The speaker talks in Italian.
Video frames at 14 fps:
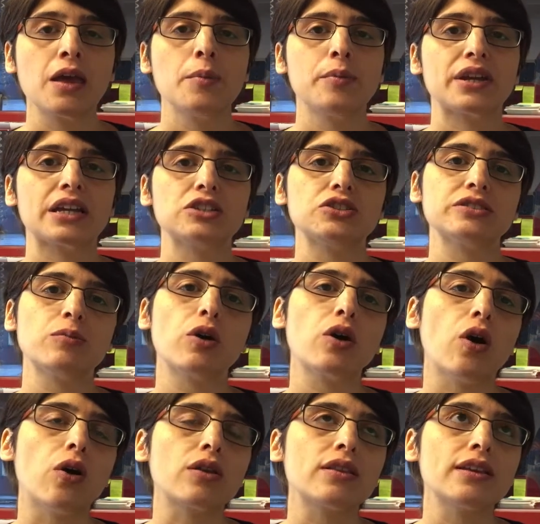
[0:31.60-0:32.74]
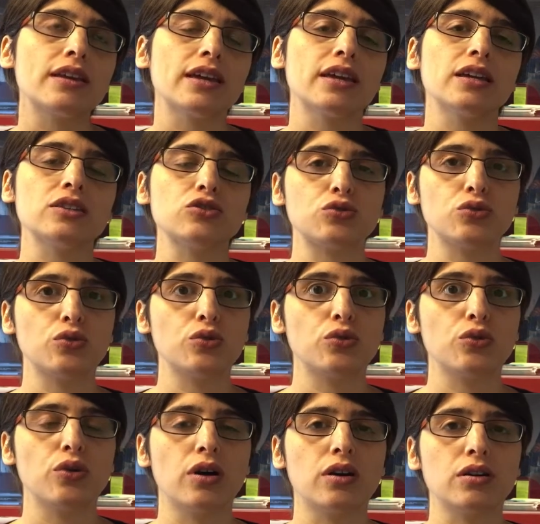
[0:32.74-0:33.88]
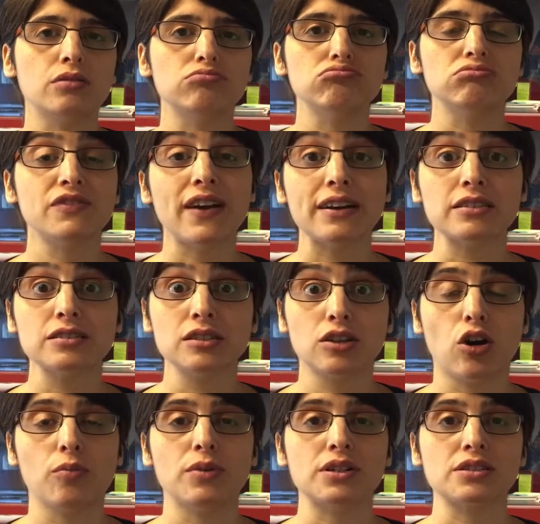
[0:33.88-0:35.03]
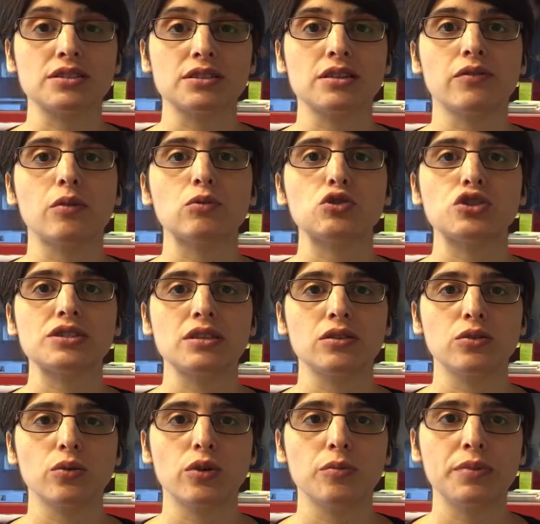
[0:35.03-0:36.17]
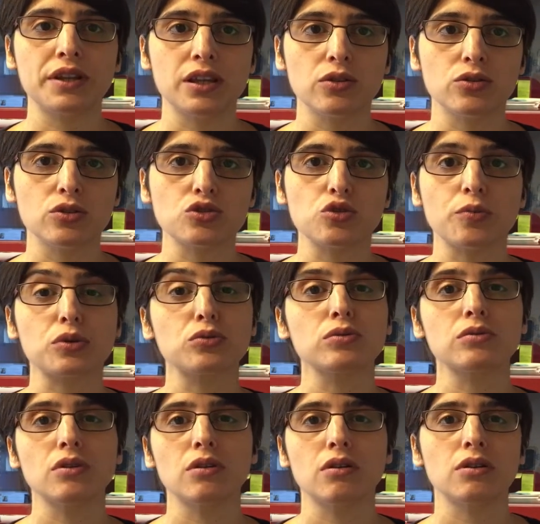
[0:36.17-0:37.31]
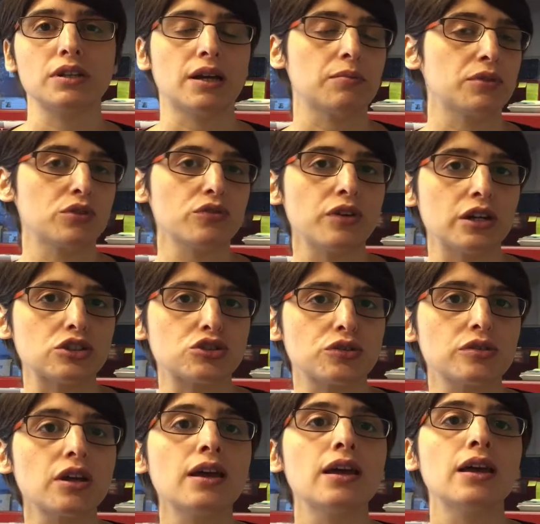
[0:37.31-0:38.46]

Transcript: perché ci siamo accorti che su eh, diversi e-commerce che stavamo gestendo in quel periodo, soprattutto in ambito fashion,